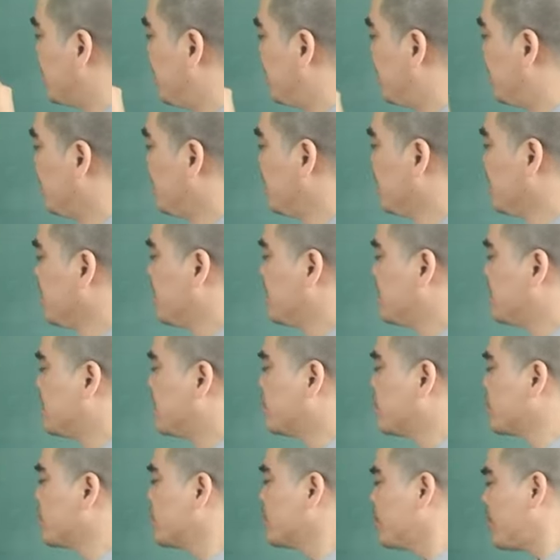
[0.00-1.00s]
giờ,
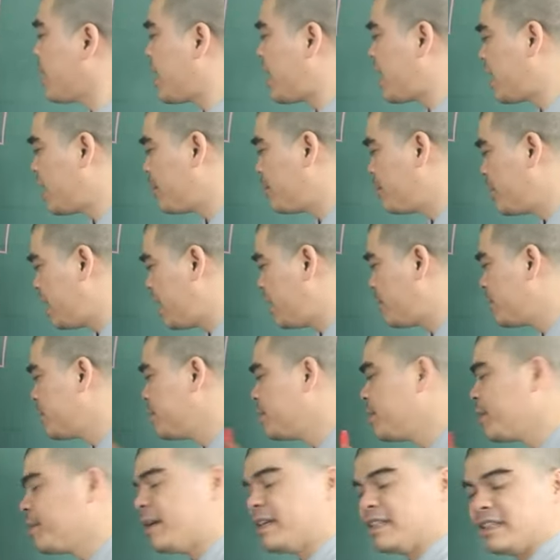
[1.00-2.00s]
giờ tốt thứ ba là 15
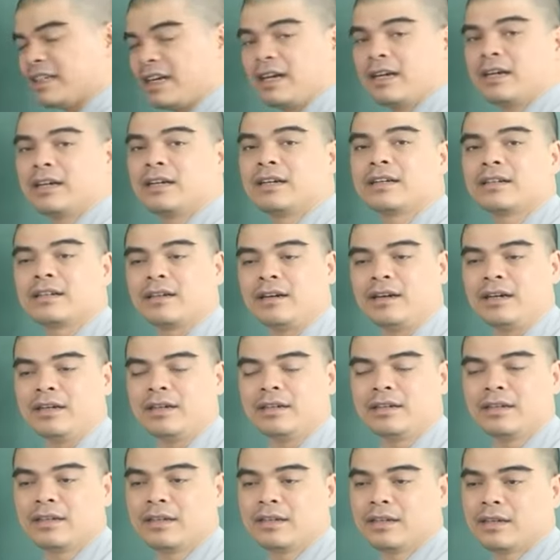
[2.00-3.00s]
đến 17 giờ. Đó.
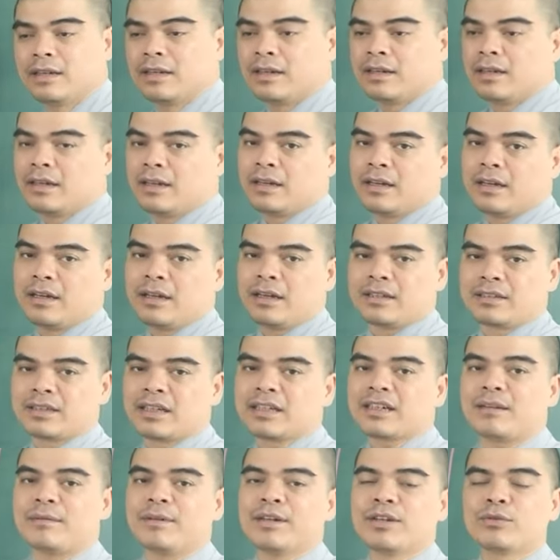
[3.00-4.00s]
À,
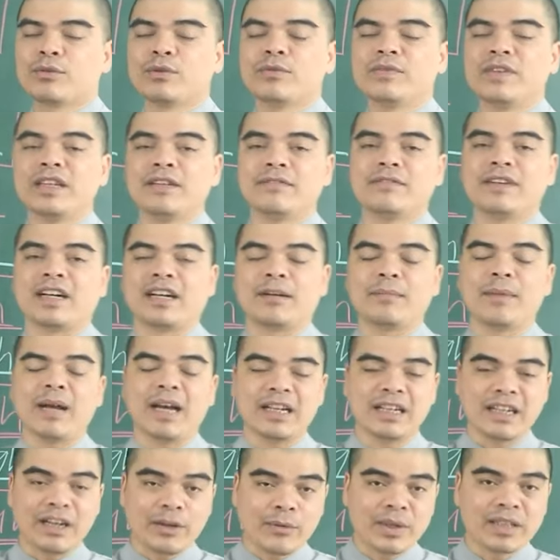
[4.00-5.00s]
rất cảm ơn quý vị và các
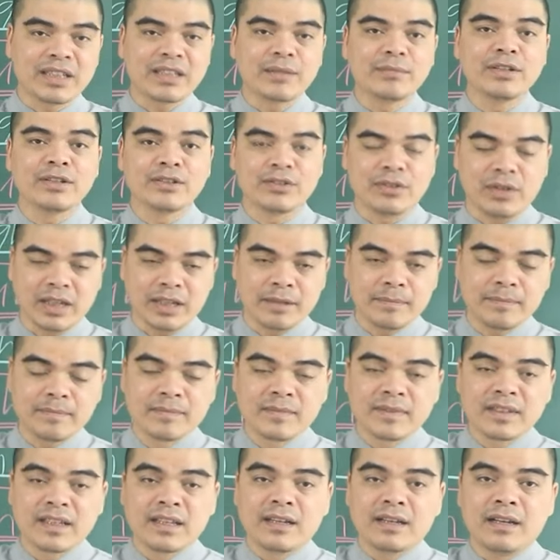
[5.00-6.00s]
bạn đã quan tâm theo dõi.
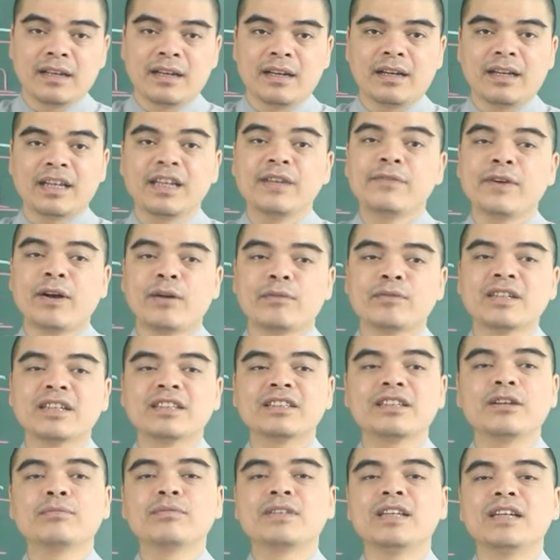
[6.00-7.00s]
À, hy vọng
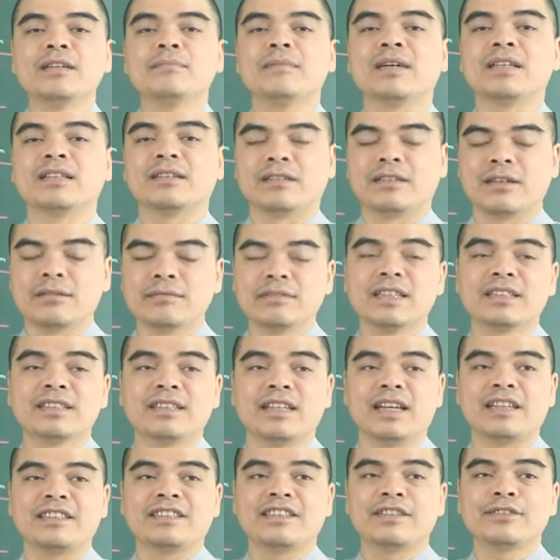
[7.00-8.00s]
những thông tin mà Tử Thông chia
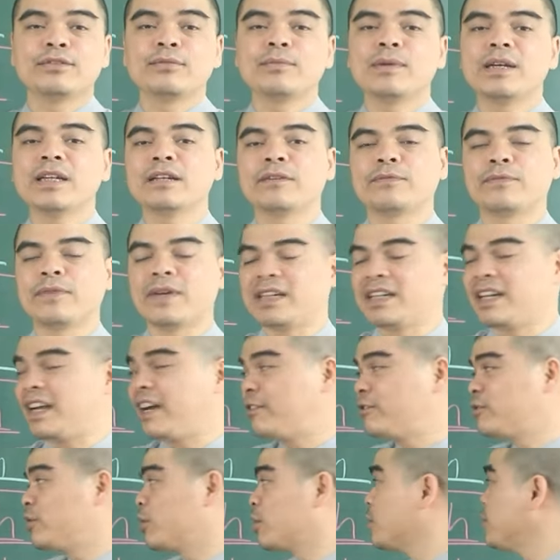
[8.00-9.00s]
sẻ sẽ giúp ích được phần
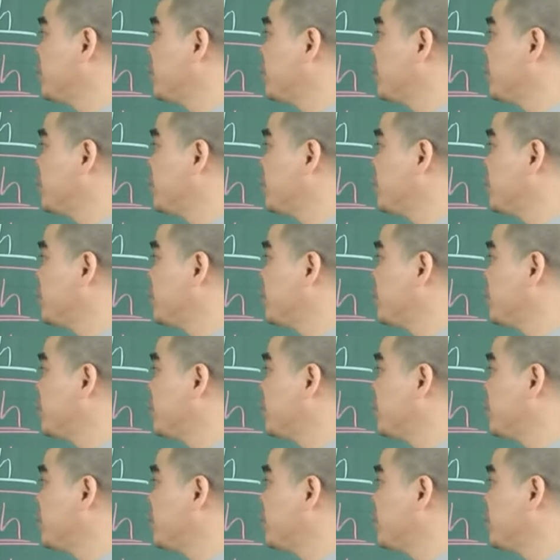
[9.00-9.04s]
nào cho